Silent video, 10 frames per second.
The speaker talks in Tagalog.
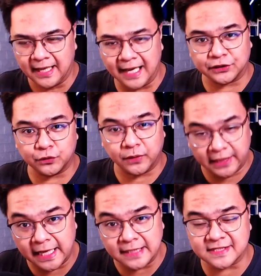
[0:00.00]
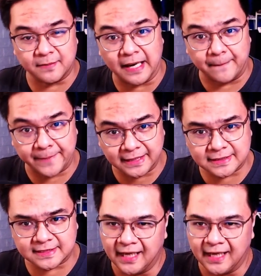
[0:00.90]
at yung ilan sa mga pets.